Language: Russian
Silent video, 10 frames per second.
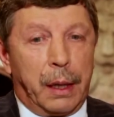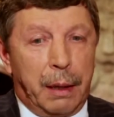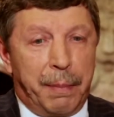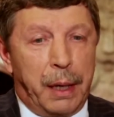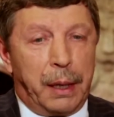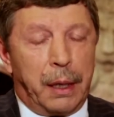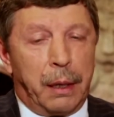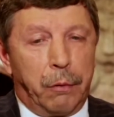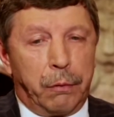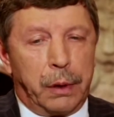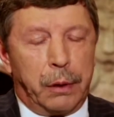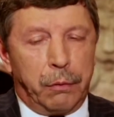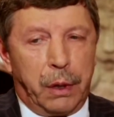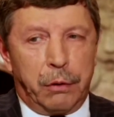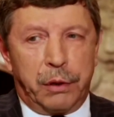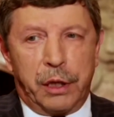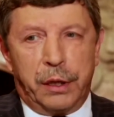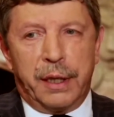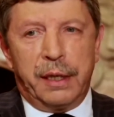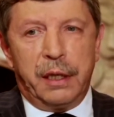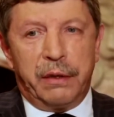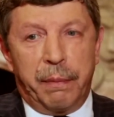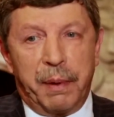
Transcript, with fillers: глобально удалось достичь,